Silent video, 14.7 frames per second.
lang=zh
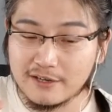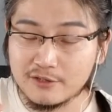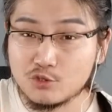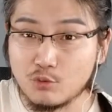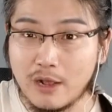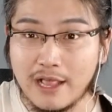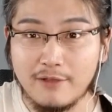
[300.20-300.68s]

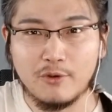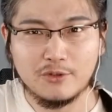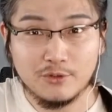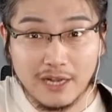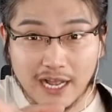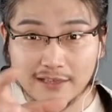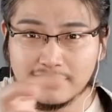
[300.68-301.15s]
转，我就
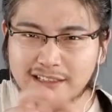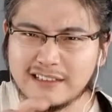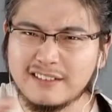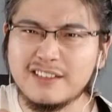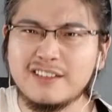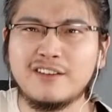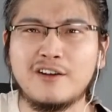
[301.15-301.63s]
看他在那
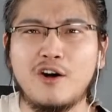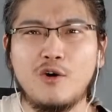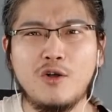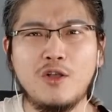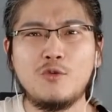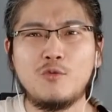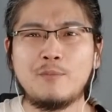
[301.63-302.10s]
硬凹，
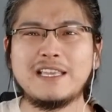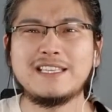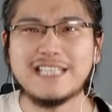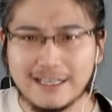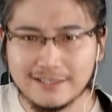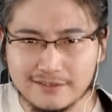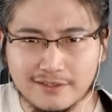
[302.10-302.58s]
我没
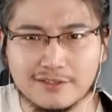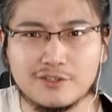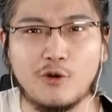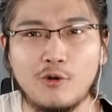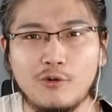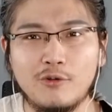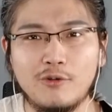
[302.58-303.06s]
下死
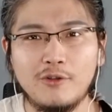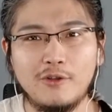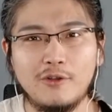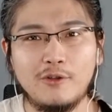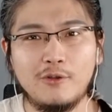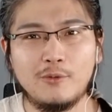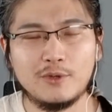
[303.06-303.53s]
手，
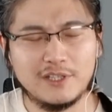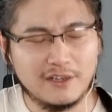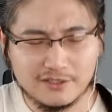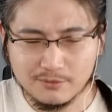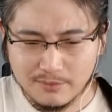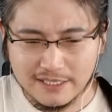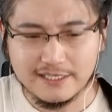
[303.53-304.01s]
我当
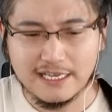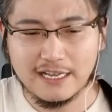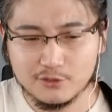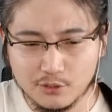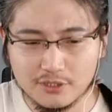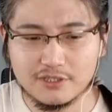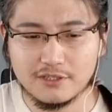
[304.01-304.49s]
时没下，
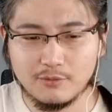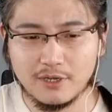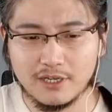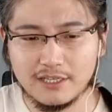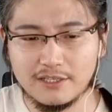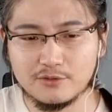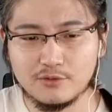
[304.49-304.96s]
确实我
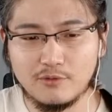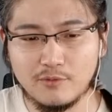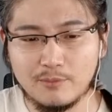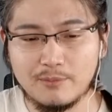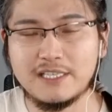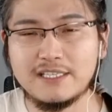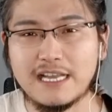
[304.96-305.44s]
跟你说我
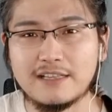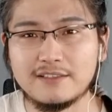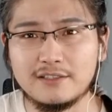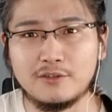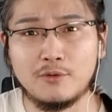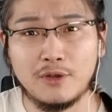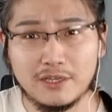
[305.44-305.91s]
没下死
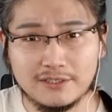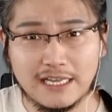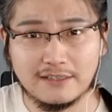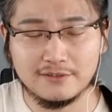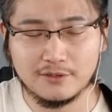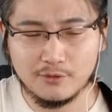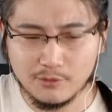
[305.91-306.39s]
手，我要下
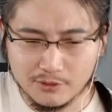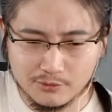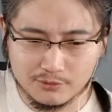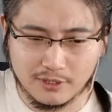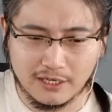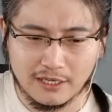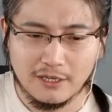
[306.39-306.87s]
死手我就
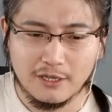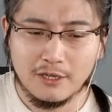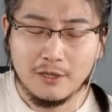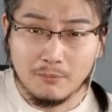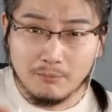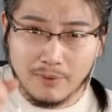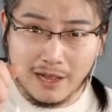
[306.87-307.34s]
说了，
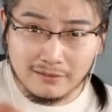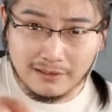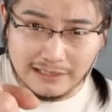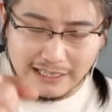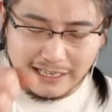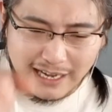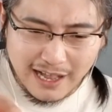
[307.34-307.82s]
胖子
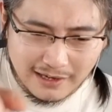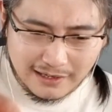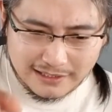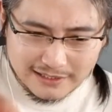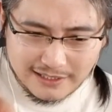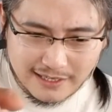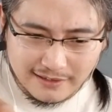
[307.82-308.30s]
你看看
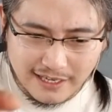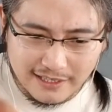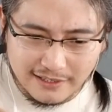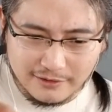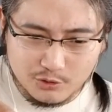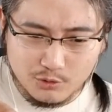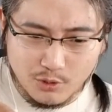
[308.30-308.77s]
你现在
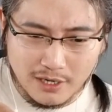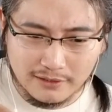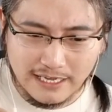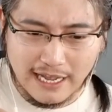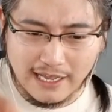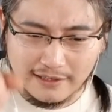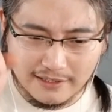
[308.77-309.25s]
的状
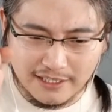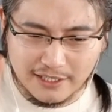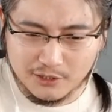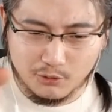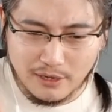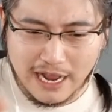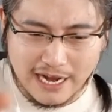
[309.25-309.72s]
态，你
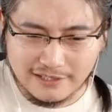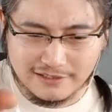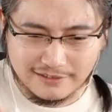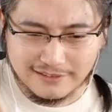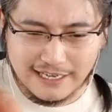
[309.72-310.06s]
都开始在